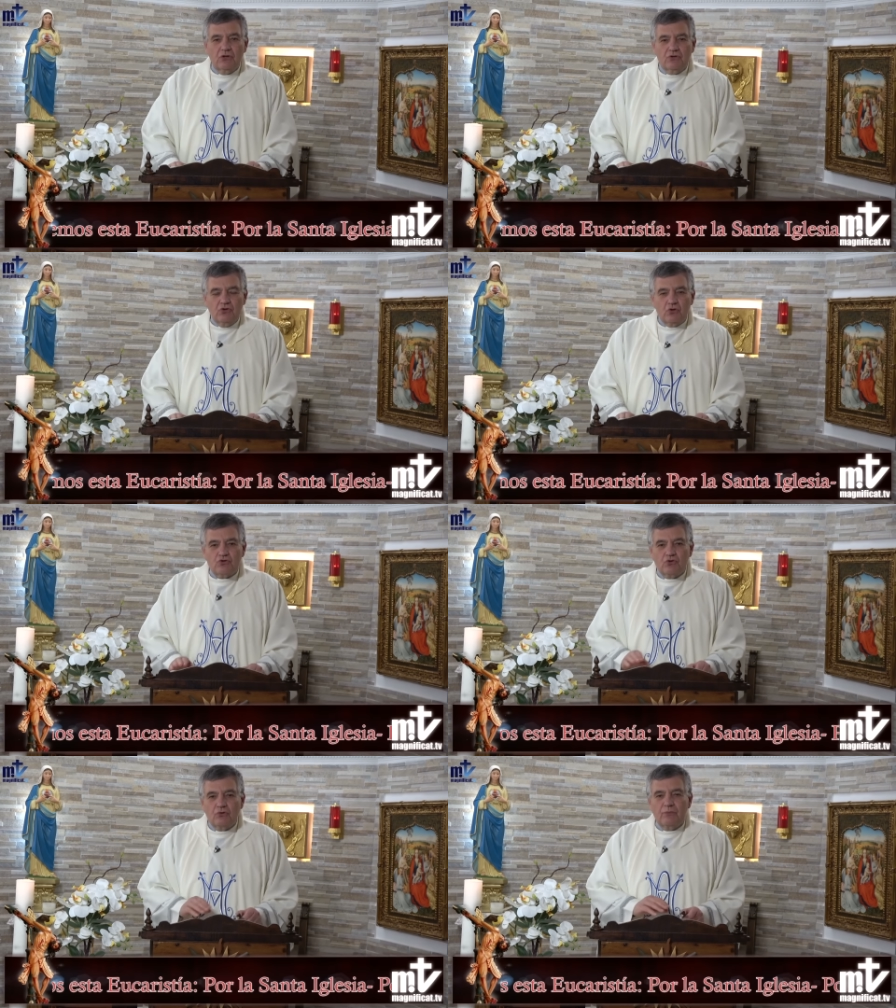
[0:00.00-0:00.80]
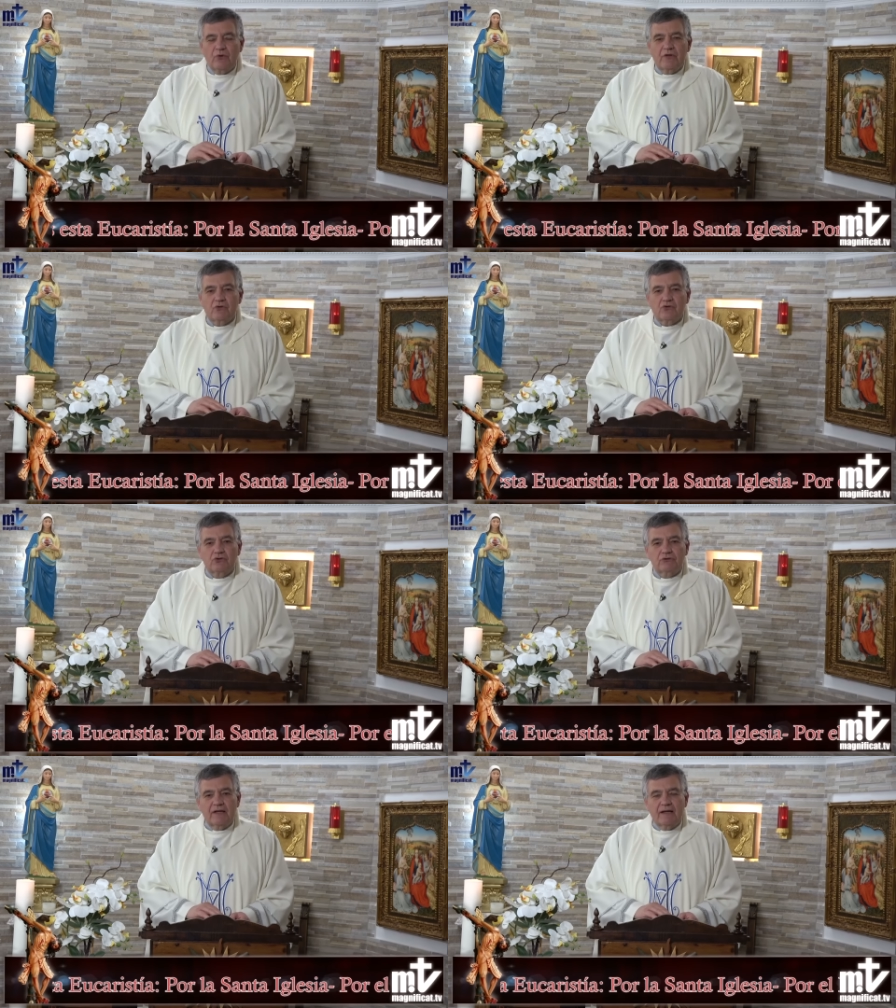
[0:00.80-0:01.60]
Dios
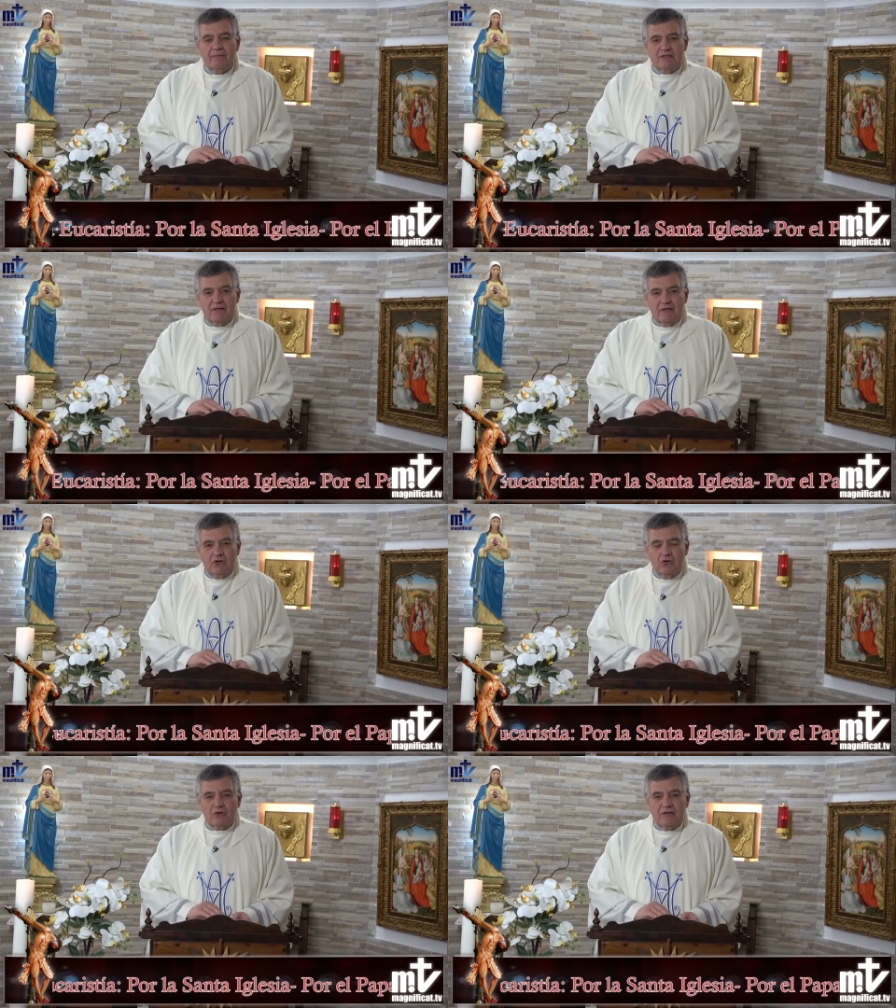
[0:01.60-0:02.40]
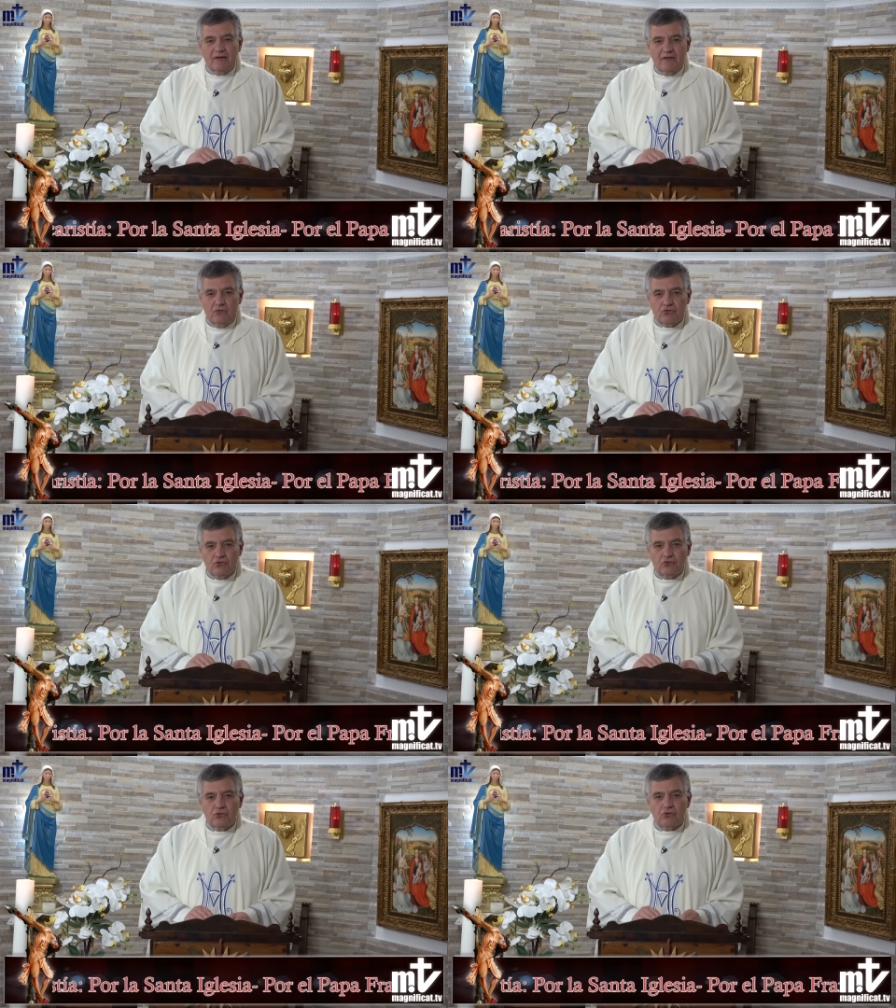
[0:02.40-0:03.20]
Todopoderoso tenga misericordia de
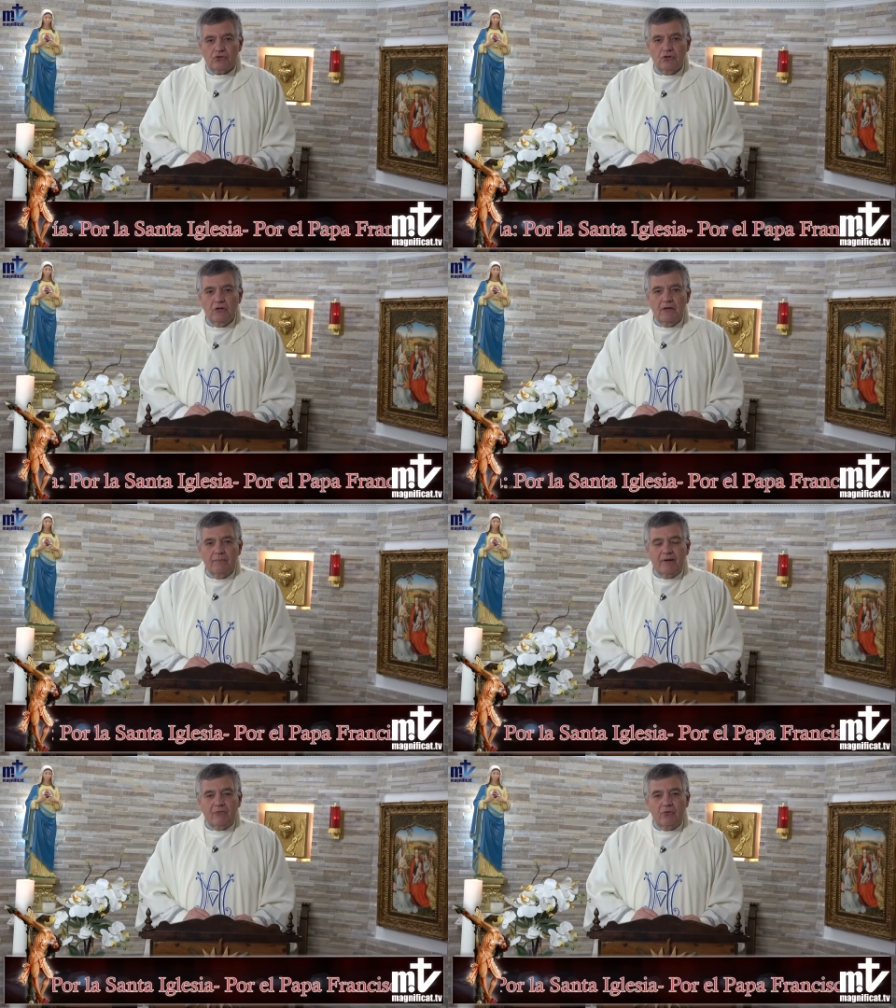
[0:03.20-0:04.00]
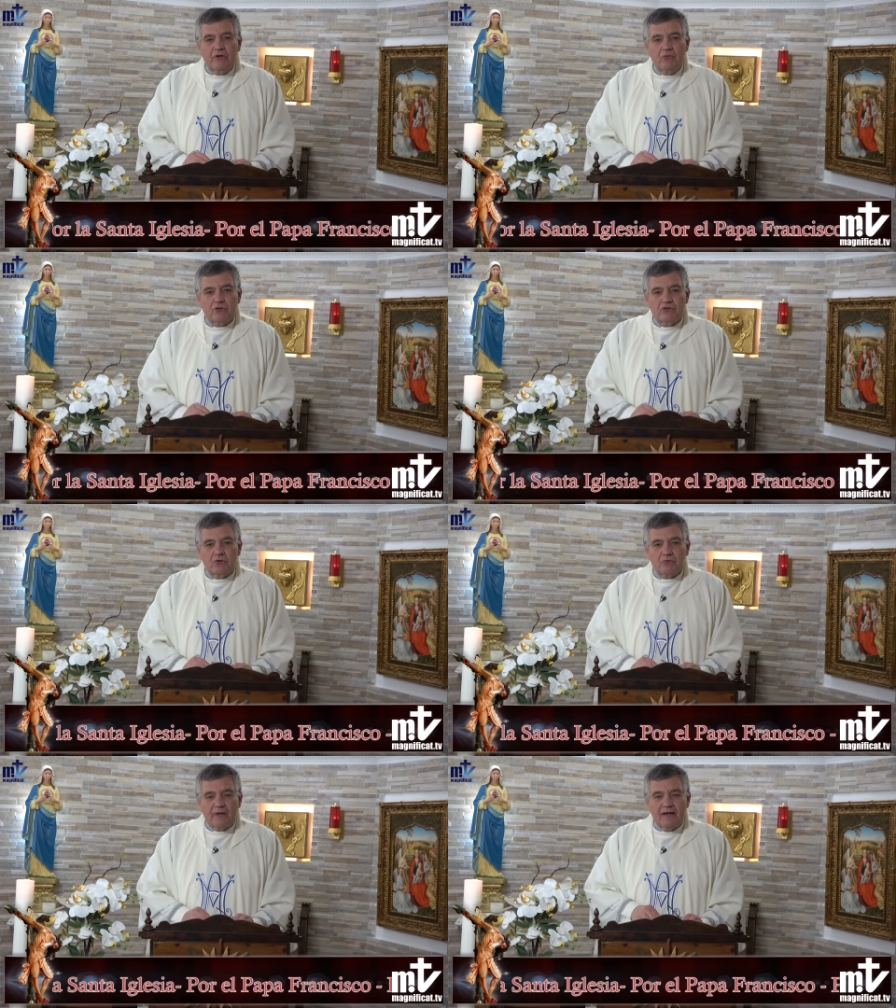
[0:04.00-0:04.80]
nosotros, perdone
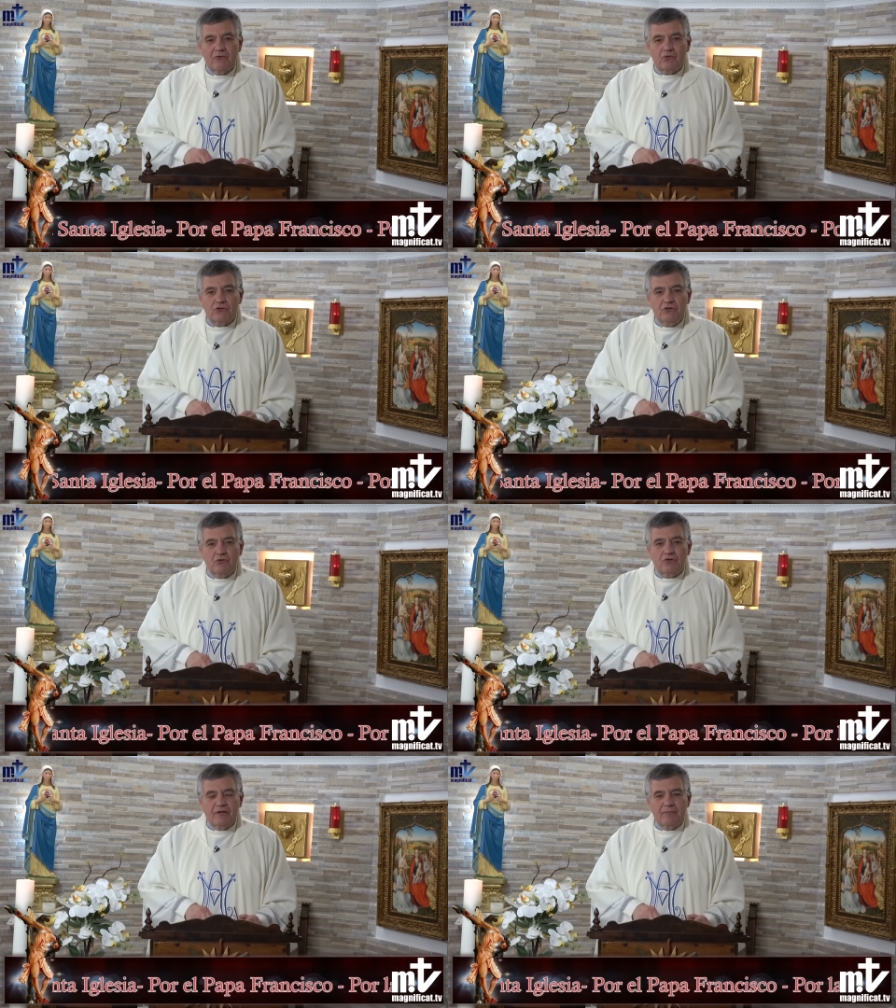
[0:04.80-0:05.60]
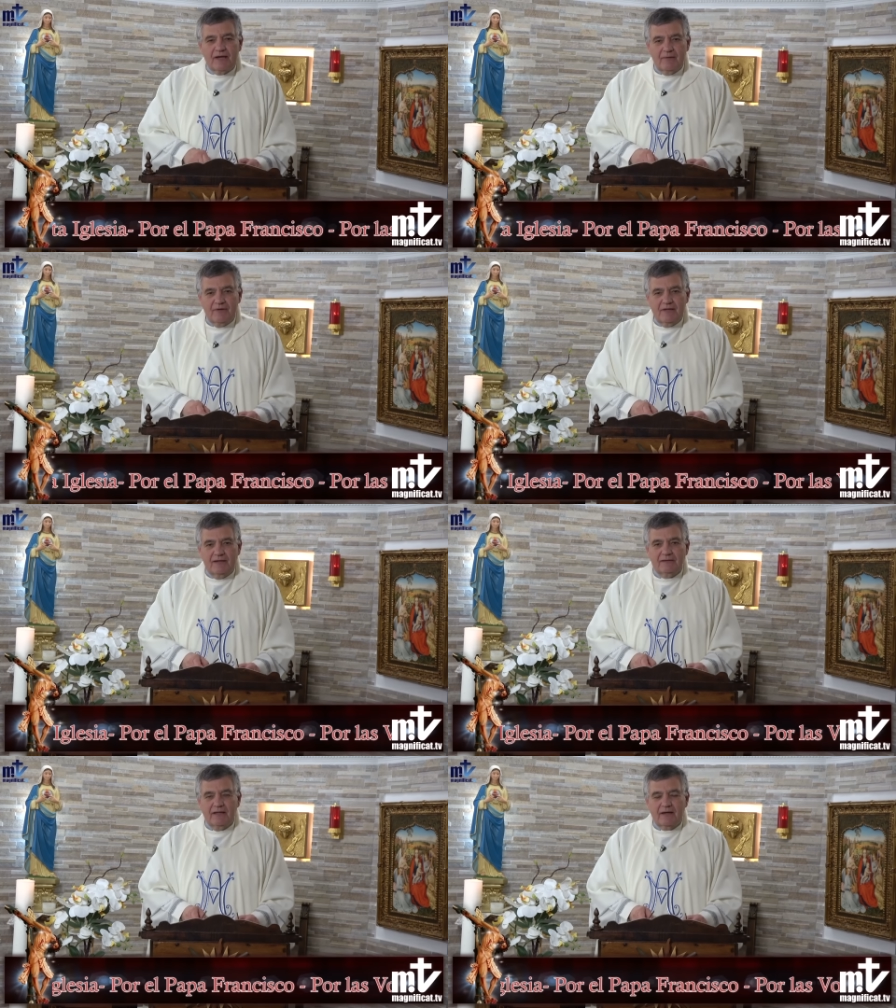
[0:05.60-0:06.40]
nuestros pecados y nos lleve a la vida
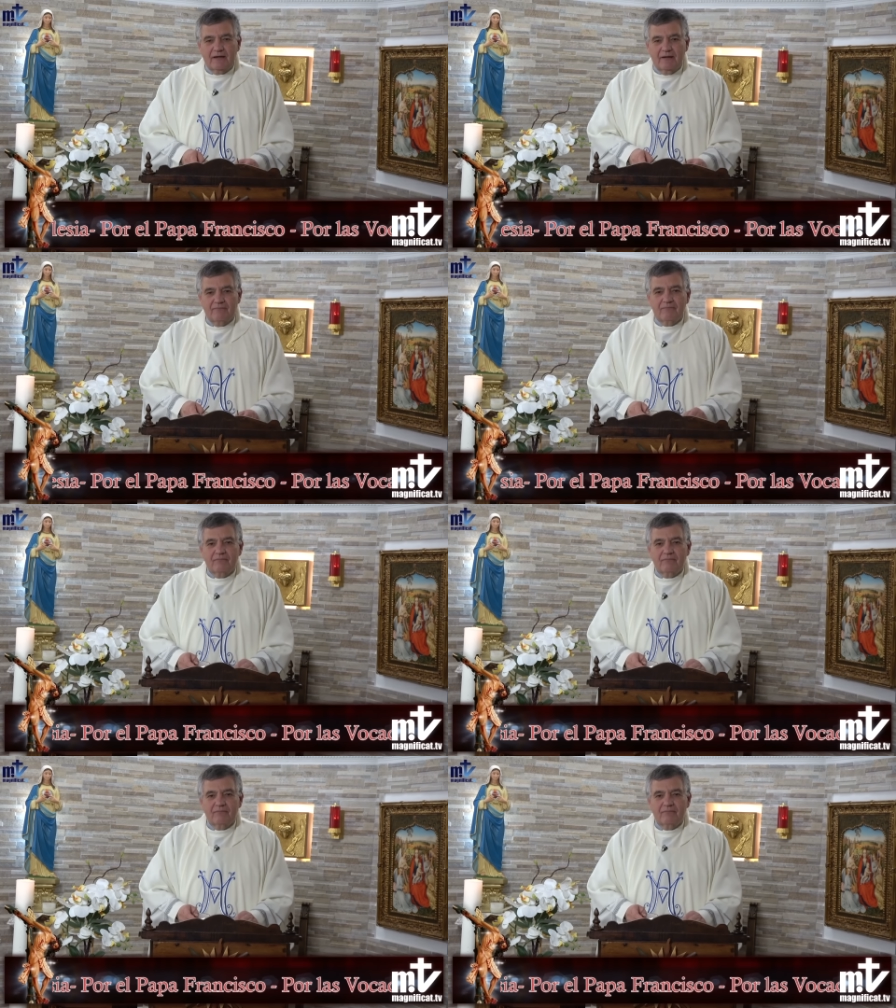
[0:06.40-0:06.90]
eterna.